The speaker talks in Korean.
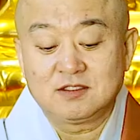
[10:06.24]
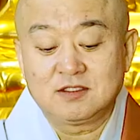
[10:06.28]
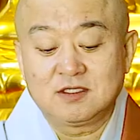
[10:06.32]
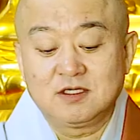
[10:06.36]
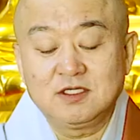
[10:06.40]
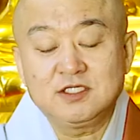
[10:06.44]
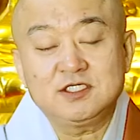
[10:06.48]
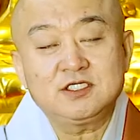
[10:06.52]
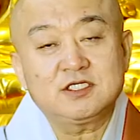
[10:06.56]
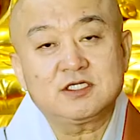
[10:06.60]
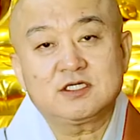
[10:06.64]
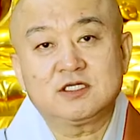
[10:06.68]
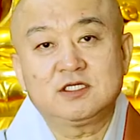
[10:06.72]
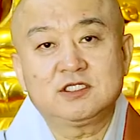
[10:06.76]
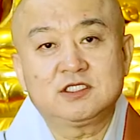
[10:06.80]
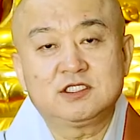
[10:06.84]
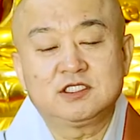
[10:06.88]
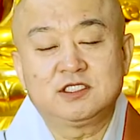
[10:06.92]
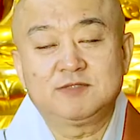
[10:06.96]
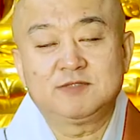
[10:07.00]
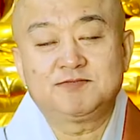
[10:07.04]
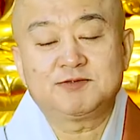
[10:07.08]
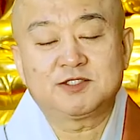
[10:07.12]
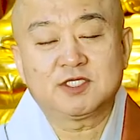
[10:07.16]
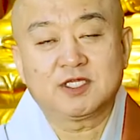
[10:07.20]
의식을
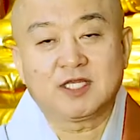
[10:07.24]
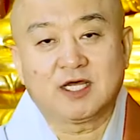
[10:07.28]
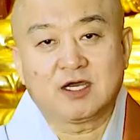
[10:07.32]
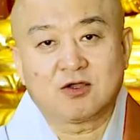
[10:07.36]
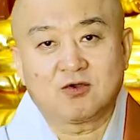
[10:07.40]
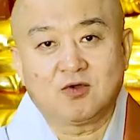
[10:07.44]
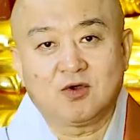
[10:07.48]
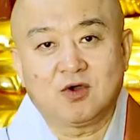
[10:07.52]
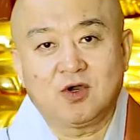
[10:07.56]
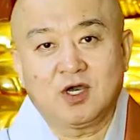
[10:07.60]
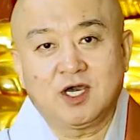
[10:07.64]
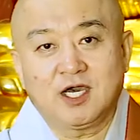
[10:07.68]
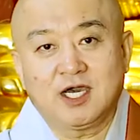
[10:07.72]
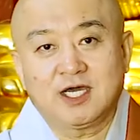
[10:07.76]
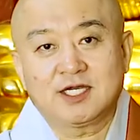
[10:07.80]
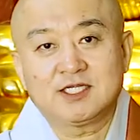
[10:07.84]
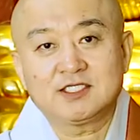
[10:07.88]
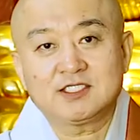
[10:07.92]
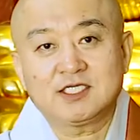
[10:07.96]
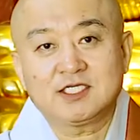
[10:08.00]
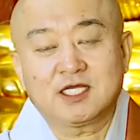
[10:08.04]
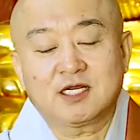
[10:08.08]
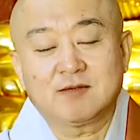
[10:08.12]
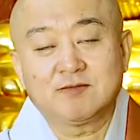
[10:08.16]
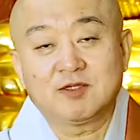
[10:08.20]
집전하고 하는
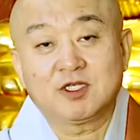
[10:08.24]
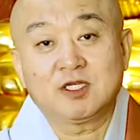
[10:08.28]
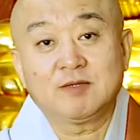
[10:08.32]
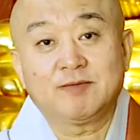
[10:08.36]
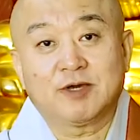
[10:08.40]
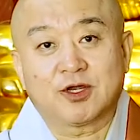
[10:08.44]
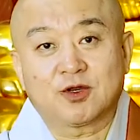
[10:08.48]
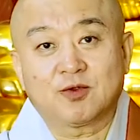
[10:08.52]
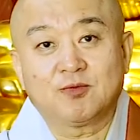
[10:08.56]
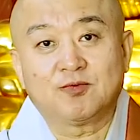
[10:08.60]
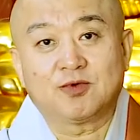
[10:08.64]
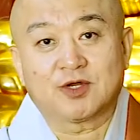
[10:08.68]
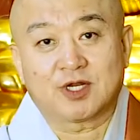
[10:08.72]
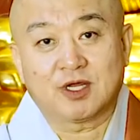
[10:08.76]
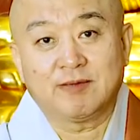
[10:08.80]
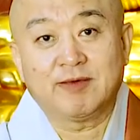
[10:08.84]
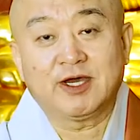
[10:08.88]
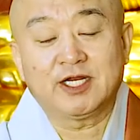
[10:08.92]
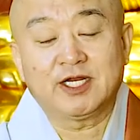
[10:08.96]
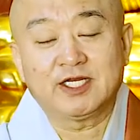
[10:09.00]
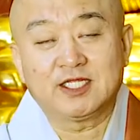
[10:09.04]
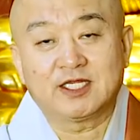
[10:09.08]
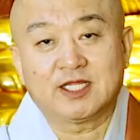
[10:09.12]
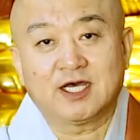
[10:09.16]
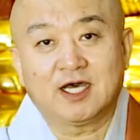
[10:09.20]
사람들이 바로
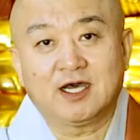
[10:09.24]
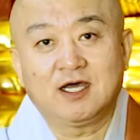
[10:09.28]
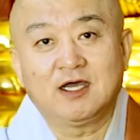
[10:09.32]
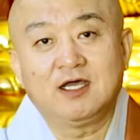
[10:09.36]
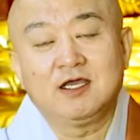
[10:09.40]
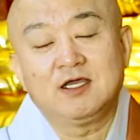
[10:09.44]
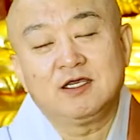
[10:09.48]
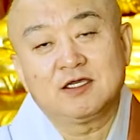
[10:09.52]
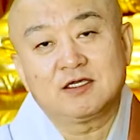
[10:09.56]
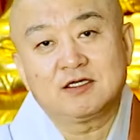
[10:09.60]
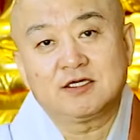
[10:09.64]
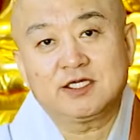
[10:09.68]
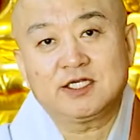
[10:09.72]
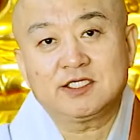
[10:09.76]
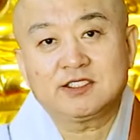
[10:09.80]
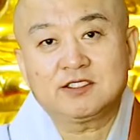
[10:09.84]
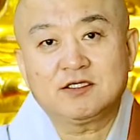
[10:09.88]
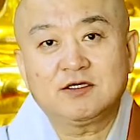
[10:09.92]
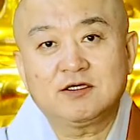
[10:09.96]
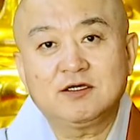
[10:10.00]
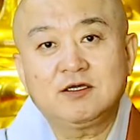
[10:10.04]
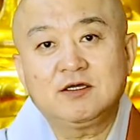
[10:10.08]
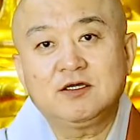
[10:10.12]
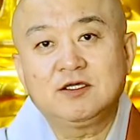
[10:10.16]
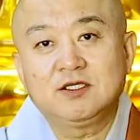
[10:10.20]
보라만이다.
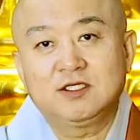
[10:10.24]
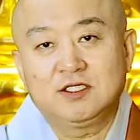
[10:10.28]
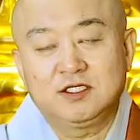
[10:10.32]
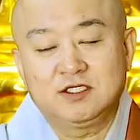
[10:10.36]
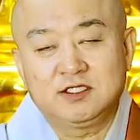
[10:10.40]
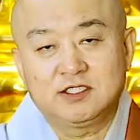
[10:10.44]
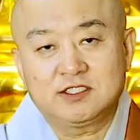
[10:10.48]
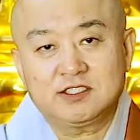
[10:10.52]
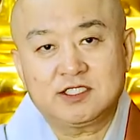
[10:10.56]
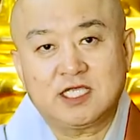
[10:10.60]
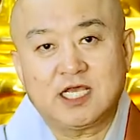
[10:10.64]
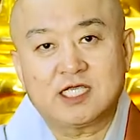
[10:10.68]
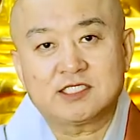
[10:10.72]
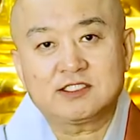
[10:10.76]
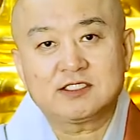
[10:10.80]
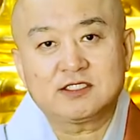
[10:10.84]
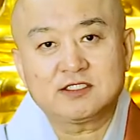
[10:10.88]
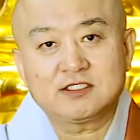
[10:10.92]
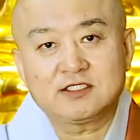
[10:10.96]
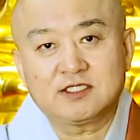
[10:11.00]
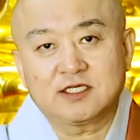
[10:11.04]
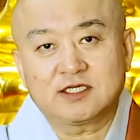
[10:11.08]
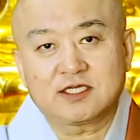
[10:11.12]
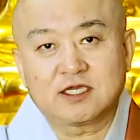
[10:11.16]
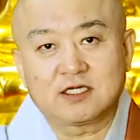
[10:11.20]
그래서 이
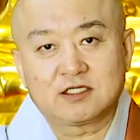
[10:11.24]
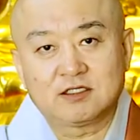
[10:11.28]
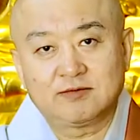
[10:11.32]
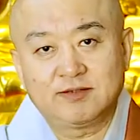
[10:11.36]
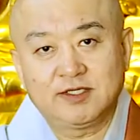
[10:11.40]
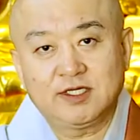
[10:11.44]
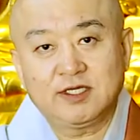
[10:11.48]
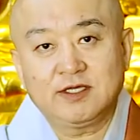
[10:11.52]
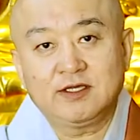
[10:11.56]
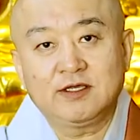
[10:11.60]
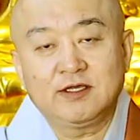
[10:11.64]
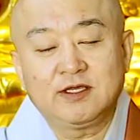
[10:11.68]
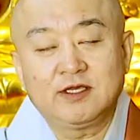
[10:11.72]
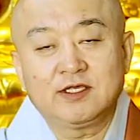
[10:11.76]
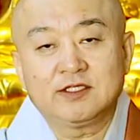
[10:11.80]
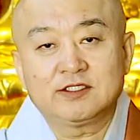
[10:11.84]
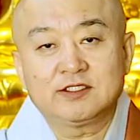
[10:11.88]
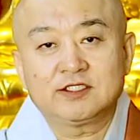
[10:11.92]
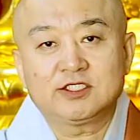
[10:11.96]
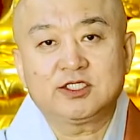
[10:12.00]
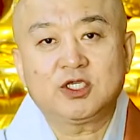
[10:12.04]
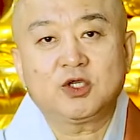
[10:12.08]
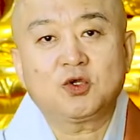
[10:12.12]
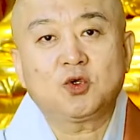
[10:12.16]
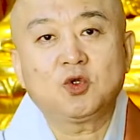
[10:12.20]
사승제 계급이
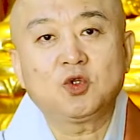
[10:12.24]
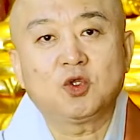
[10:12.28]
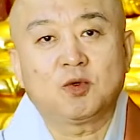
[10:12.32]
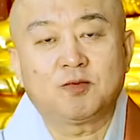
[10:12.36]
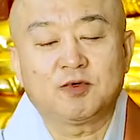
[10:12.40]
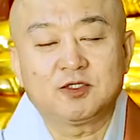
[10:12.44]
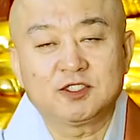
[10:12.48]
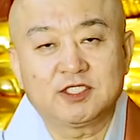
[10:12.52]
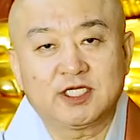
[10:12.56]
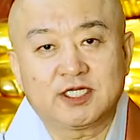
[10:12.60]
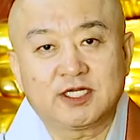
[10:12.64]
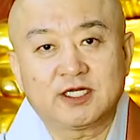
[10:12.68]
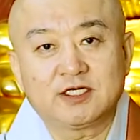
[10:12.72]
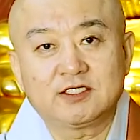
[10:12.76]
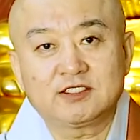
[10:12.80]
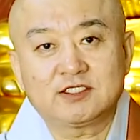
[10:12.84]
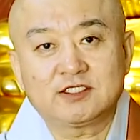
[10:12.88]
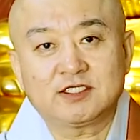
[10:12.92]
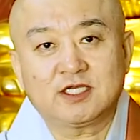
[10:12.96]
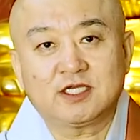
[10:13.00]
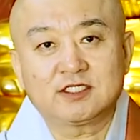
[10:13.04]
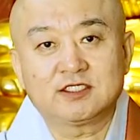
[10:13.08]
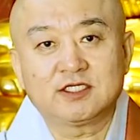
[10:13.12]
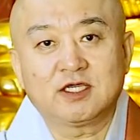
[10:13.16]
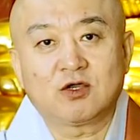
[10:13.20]
최고 높은 자리를
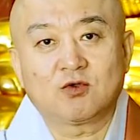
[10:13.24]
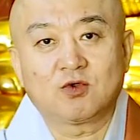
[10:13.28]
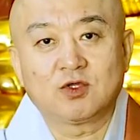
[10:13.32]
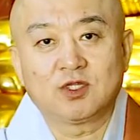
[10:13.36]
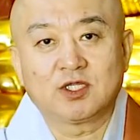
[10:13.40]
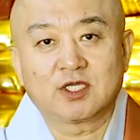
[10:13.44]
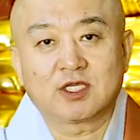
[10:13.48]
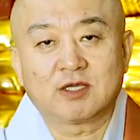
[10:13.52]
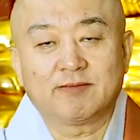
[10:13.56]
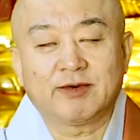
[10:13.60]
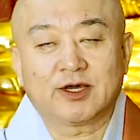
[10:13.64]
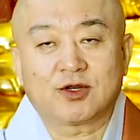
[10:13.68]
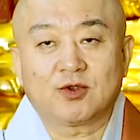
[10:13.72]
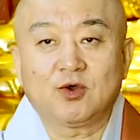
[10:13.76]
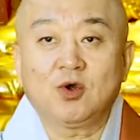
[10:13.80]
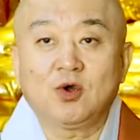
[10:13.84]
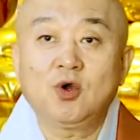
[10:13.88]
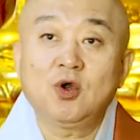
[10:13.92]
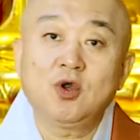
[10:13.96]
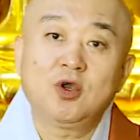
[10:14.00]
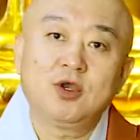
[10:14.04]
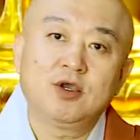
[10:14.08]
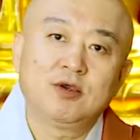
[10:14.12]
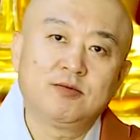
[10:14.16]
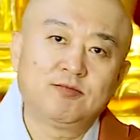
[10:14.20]
차지하고 있는 게
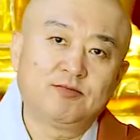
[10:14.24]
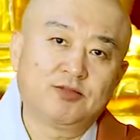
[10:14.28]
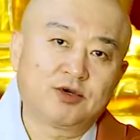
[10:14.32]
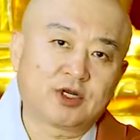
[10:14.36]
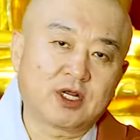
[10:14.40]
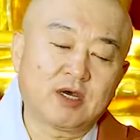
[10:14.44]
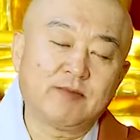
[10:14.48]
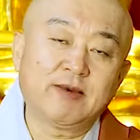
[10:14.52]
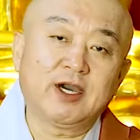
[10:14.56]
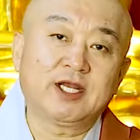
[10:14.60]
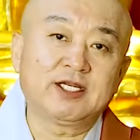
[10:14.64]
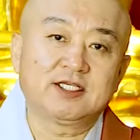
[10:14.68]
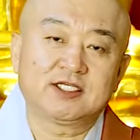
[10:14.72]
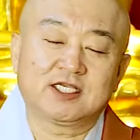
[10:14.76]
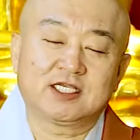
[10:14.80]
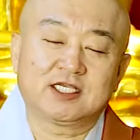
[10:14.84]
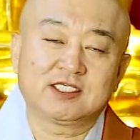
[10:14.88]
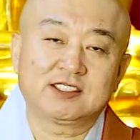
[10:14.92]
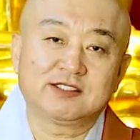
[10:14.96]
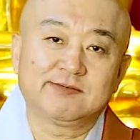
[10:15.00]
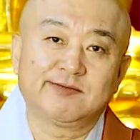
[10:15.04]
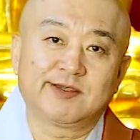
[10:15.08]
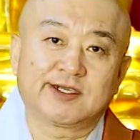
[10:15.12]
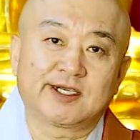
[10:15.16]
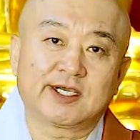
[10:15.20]
바로 브라만이지
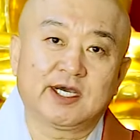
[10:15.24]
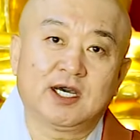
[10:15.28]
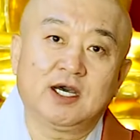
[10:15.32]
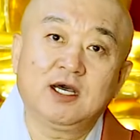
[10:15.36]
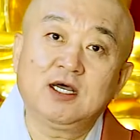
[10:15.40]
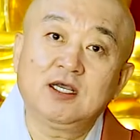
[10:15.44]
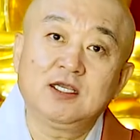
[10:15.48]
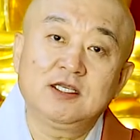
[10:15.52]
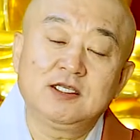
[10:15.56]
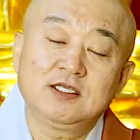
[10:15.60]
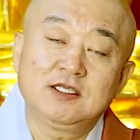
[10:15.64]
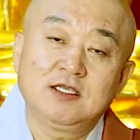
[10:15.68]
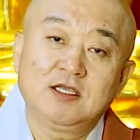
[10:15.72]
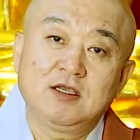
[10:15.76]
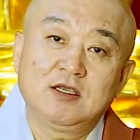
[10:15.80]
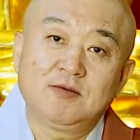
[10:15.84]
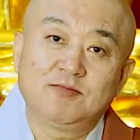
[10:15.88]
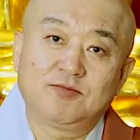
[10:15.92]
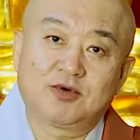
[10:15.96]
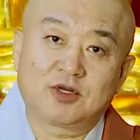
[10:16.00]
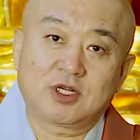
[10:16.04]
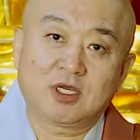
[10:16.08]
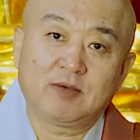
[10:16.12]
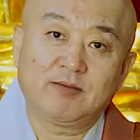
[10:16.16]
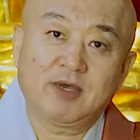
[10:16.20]
않습니까?
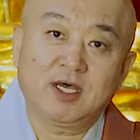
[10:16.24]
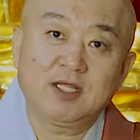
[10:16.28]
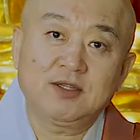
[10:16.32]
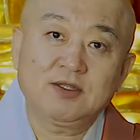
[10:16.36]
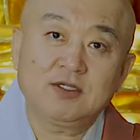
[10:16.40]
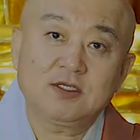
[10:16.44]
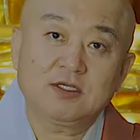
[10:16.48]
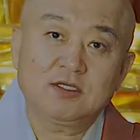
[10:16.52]
브라만,